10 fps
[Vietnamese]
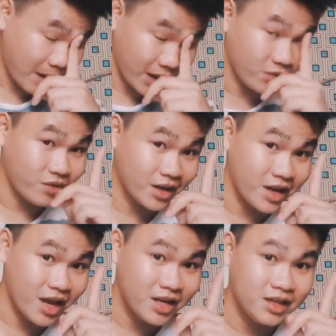bạn cũng phải
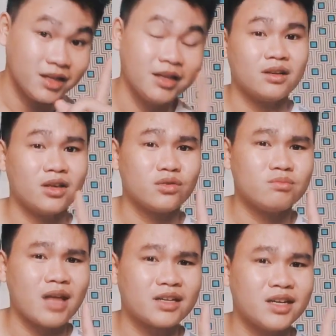để ý nữa là chúng
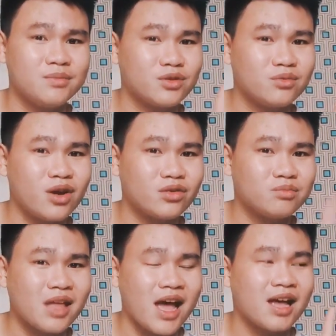ta khi mà chúng nói chúng
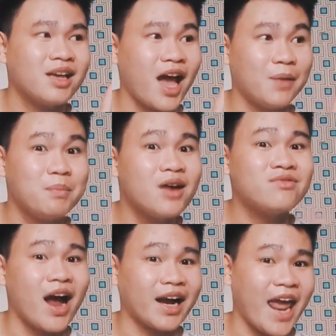ta hãy bớt
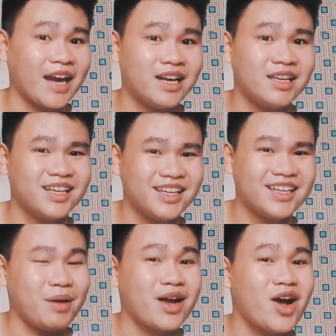phàn nàn đi.
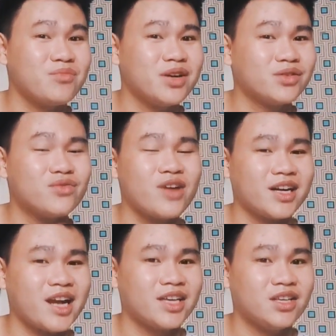Bản thân mình cũng
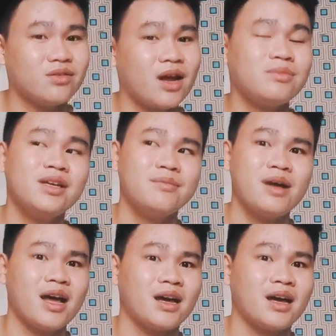phàn nàn nhiều lắm, nhưng mà